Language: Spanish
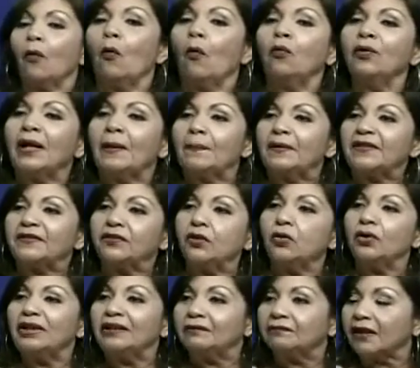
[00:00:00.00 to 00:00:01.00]
una
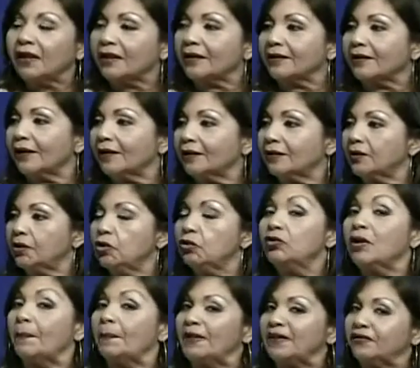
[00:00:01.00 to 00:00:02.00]
presión interna y
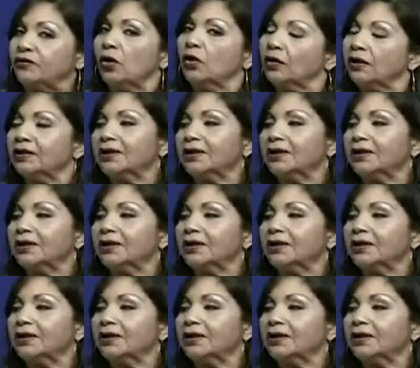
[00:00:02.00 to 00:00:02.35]
una presión